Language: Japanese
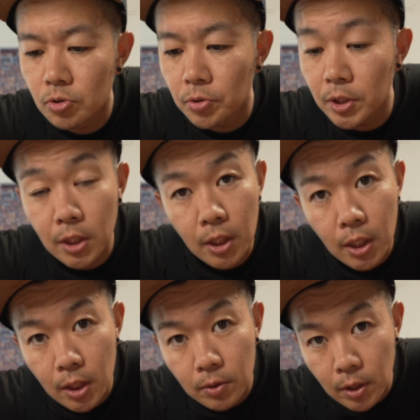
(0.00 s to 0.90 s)
除菌
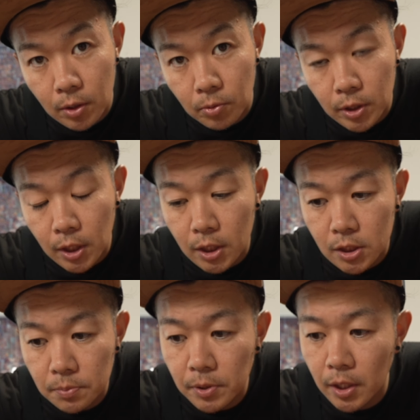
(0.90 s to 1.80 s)
系のねこういった
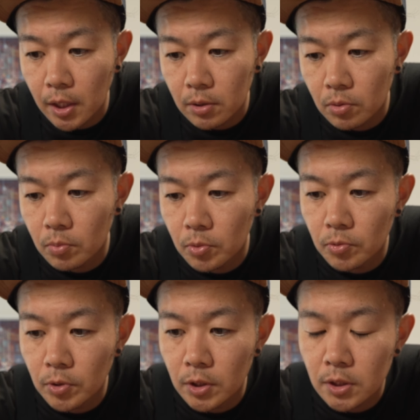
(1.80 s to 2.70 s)
スプレーあると思
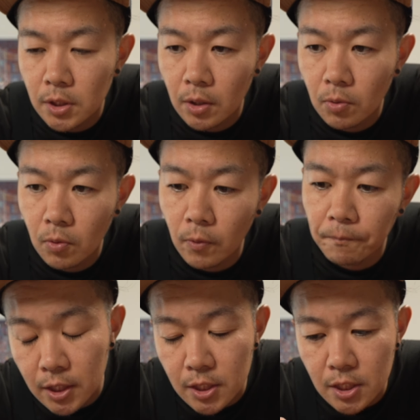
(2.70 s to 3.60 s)
うんですけど
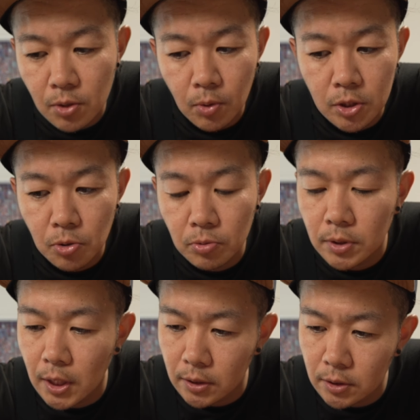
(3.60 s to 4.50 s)
キッチンとか食
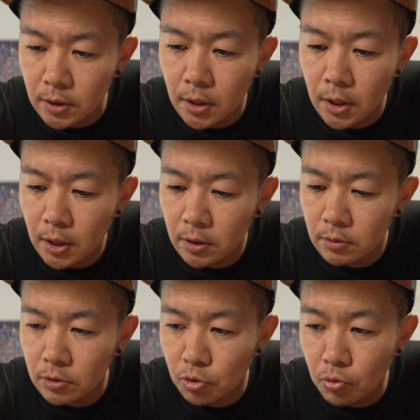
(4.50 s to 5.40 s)
卓
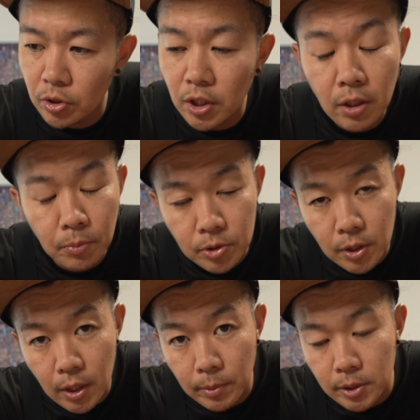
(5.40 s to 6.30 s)
食品にも
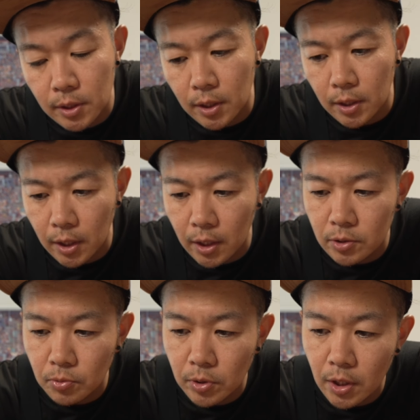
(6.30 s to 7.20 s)
使えますからね
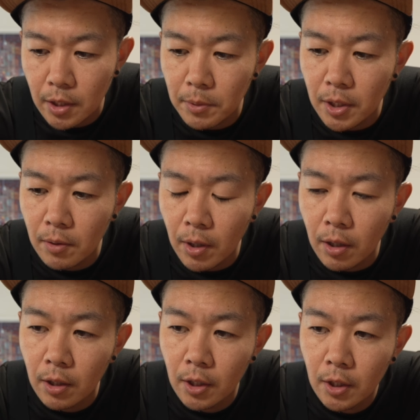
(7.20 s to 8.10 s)
そういった意味で
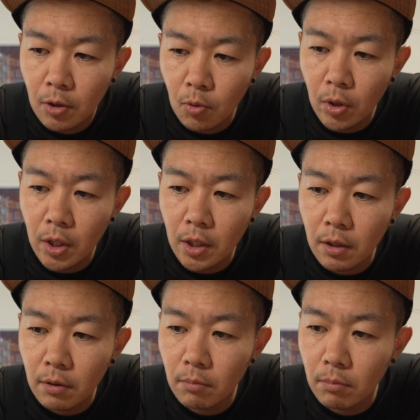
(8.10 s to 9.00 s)
はこれ
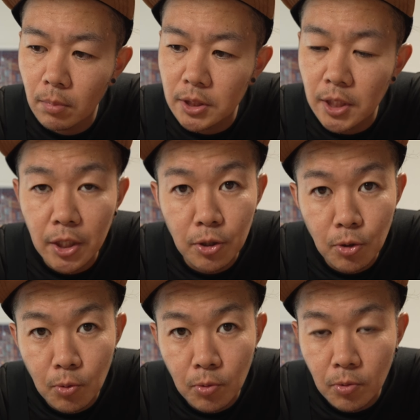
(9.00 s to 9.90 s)
が、まあ、最
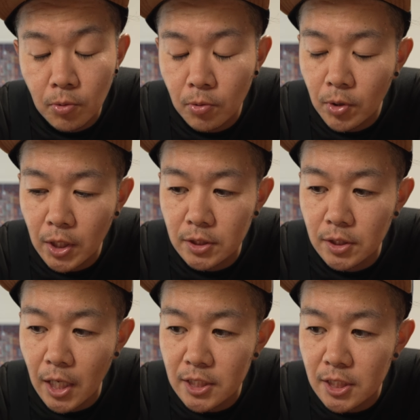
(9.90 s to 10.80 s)
強か
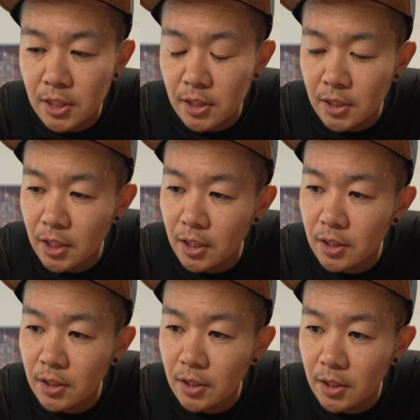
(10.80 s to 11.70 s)
つ安心
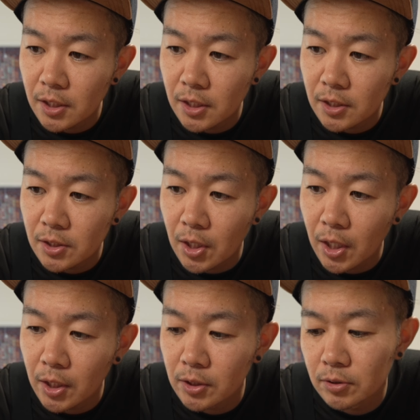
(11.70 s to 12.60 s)
に
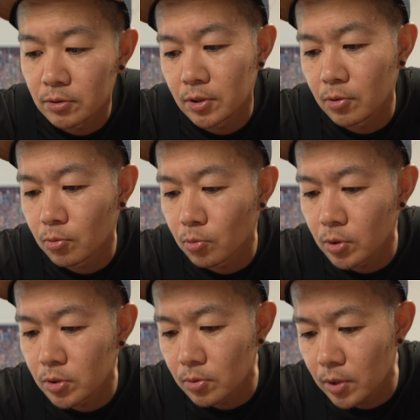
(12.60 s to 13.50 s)
使えるっていうこと
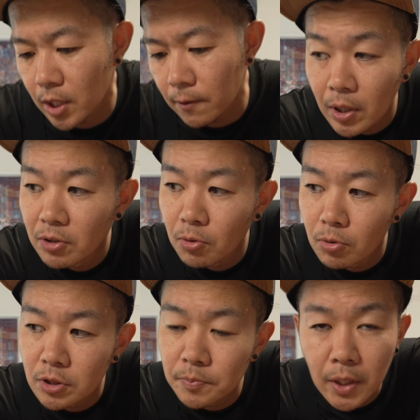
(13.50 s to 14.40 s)
ですよね
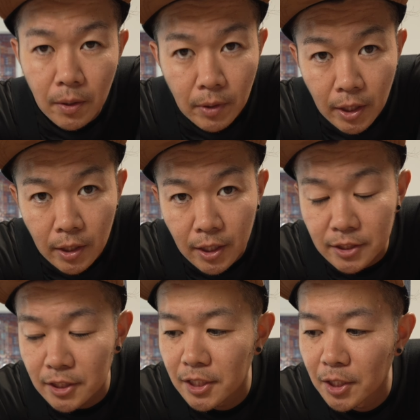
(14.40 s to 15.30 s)
アルコールスプレーはね他
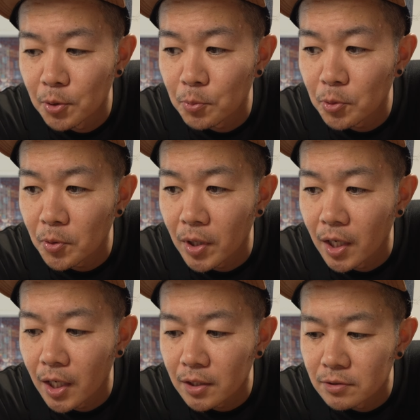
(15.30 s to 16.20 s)
社製のもの
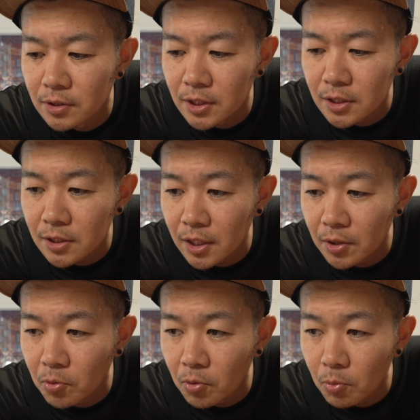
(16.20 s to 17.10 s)
があるんですけ
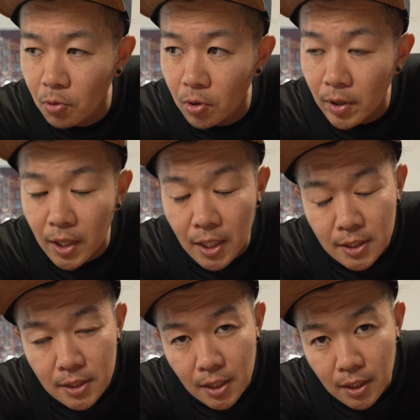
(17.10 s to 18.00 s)
どもうこれは
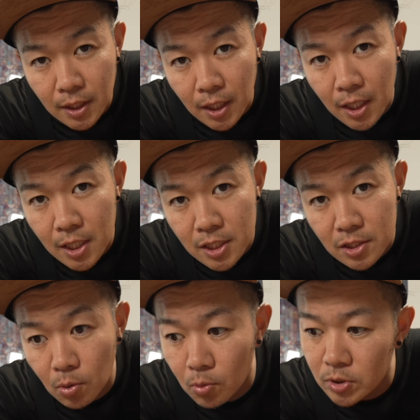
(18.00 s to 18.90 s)
完全に
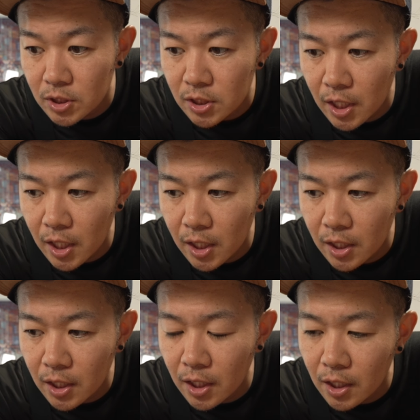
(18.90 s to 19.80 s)
掃除
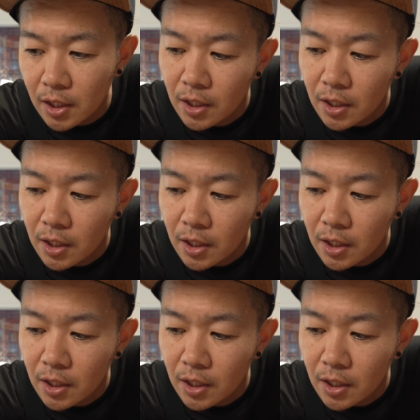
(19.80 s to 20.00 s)
系に